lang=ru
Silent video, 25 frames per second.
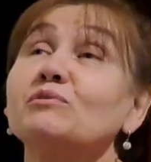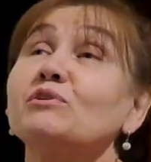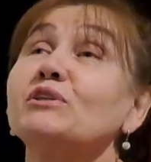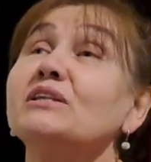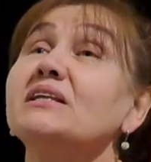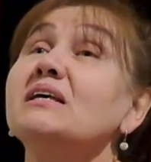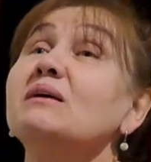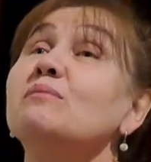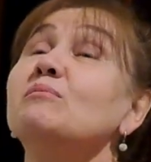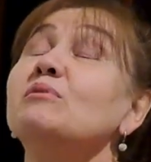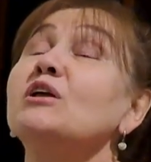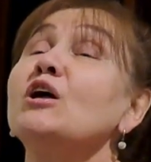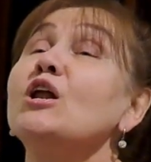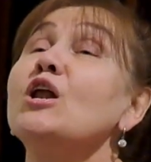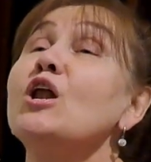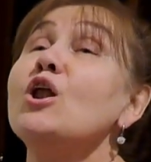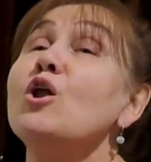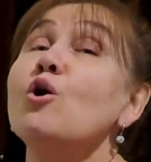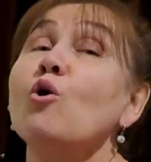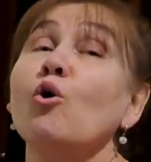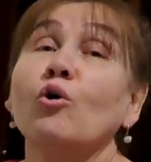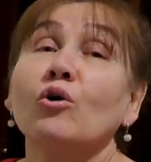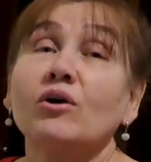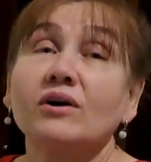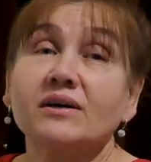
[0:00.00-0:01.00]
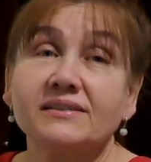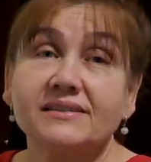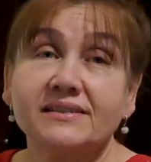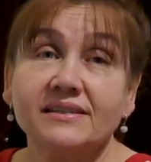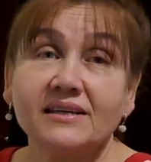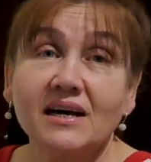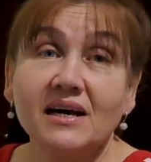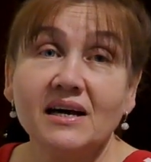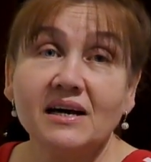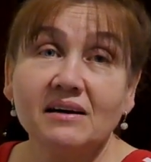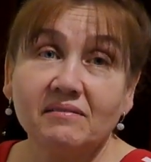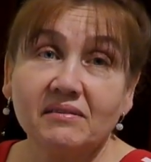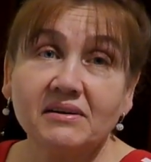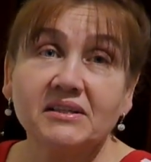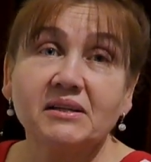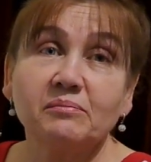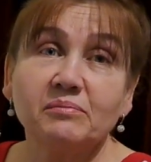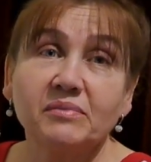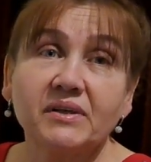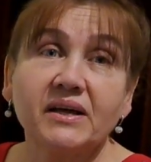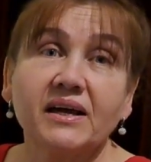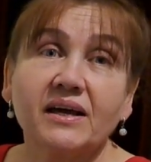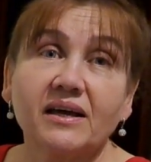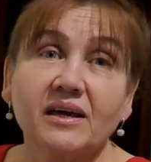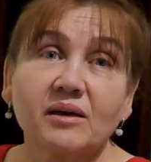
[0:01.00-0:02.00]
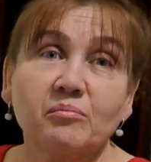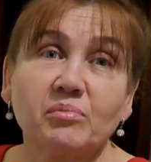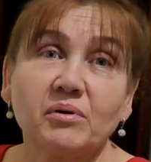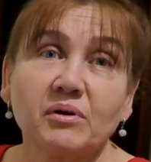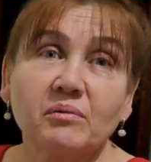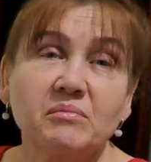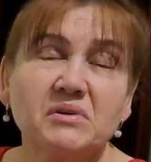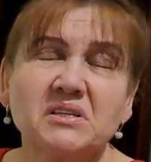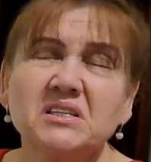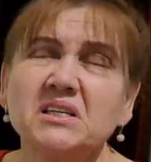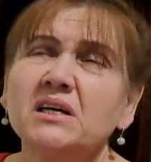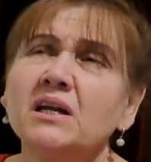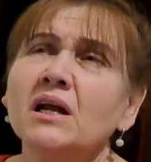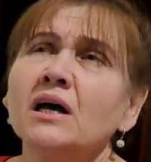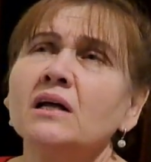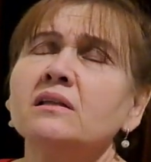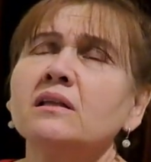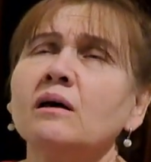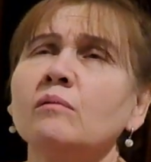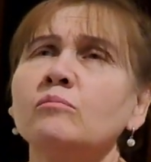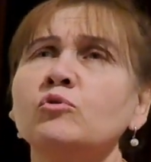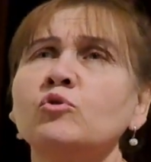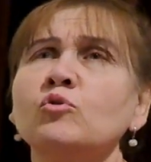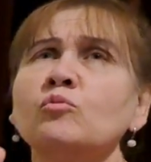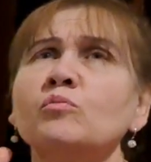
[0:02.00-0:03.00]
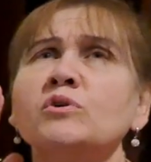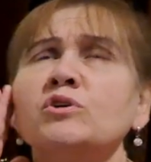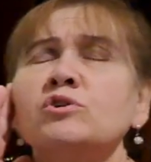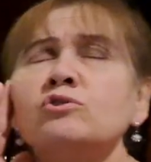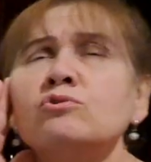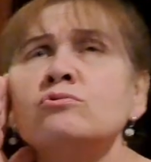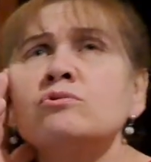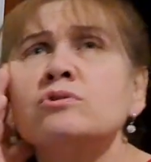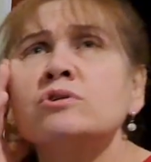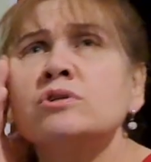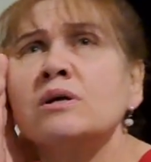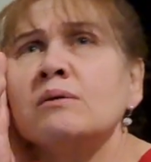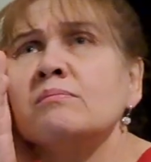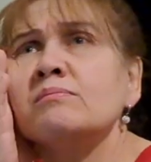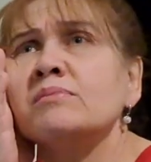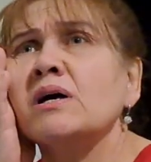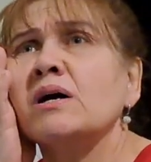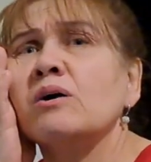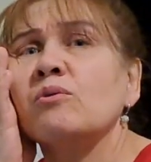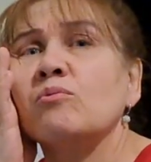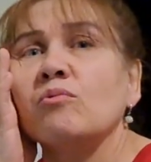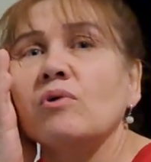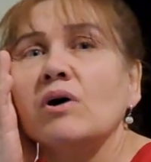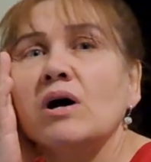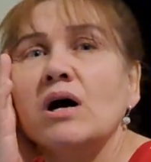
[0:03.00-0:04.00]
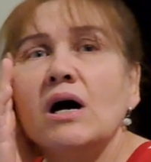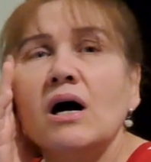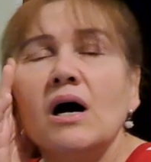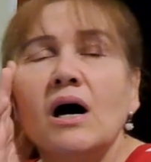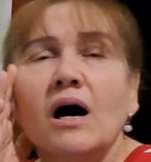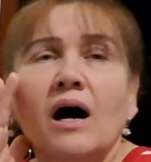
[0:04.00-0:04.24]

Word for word: Вот именно легкость в этом треке, понимаешь? Не надо там думать, что же там такое.